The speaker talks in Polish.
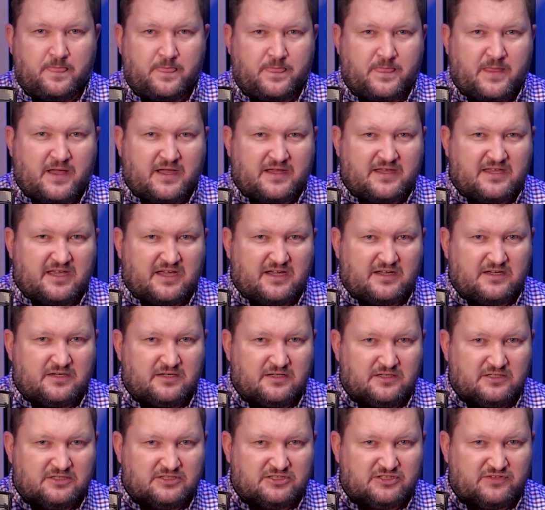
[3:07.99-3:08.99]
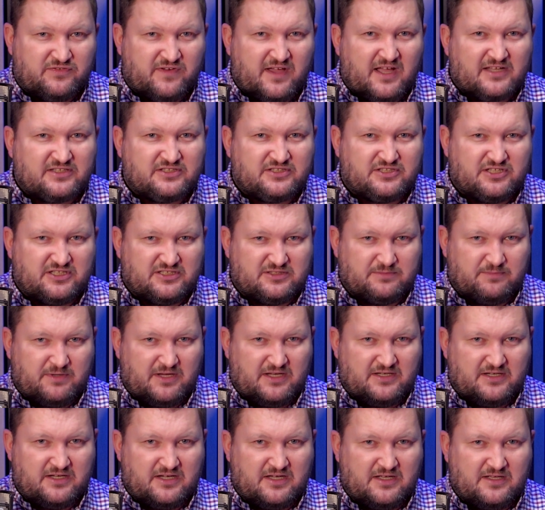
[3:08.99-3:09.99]
Tak jak świat się
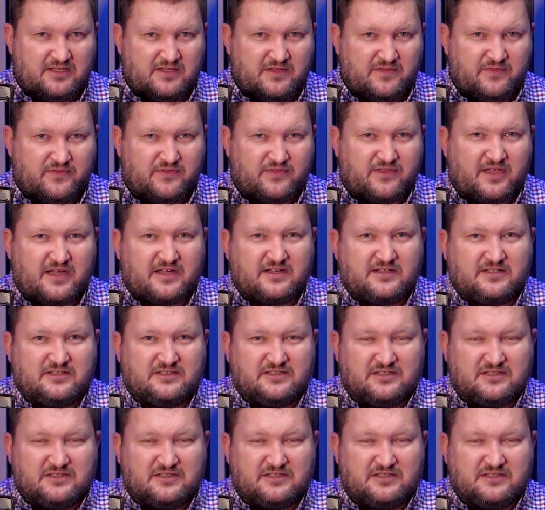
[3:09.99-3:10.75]
zmienia, tak